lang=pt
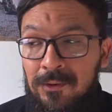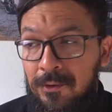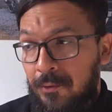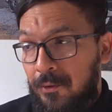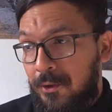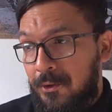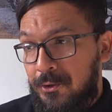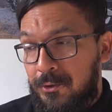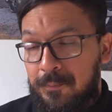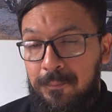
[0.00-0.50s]
Eu
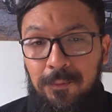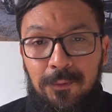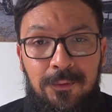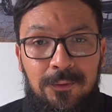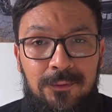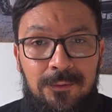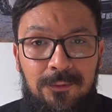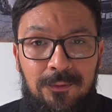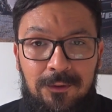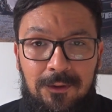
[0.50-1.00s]

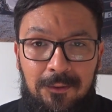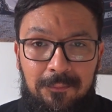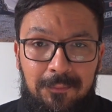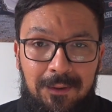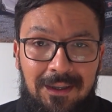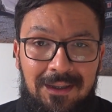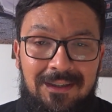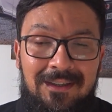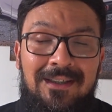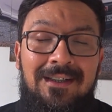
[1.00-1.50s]
respondo
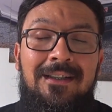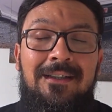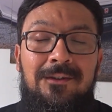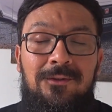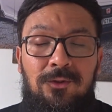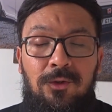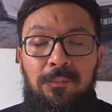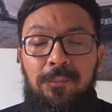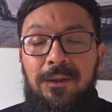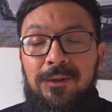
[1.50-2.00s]
também.
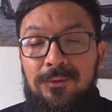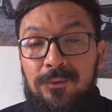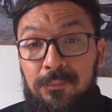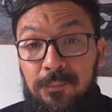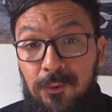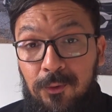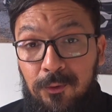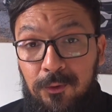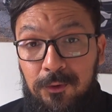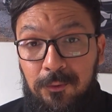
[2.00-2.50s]
Só peço um
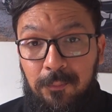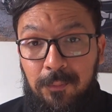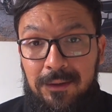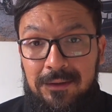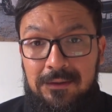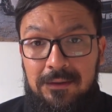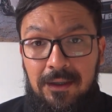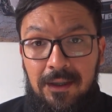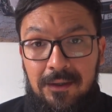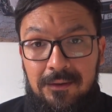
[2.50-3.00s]
pouco de
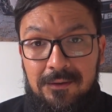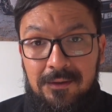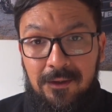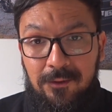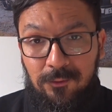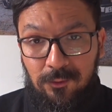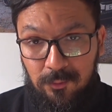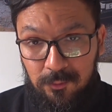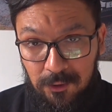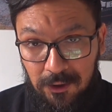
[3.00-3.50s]
paciência,
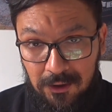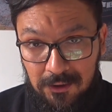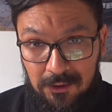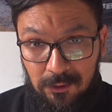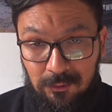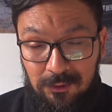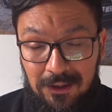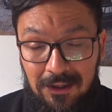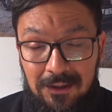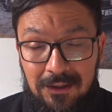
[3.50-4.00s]
como o
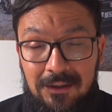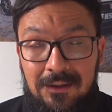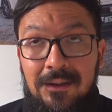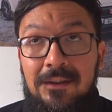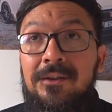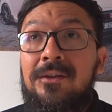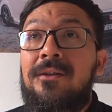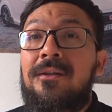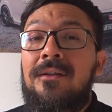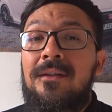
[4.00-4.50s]
canal tá
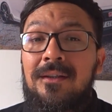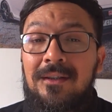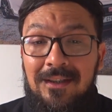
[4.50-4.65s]
grande.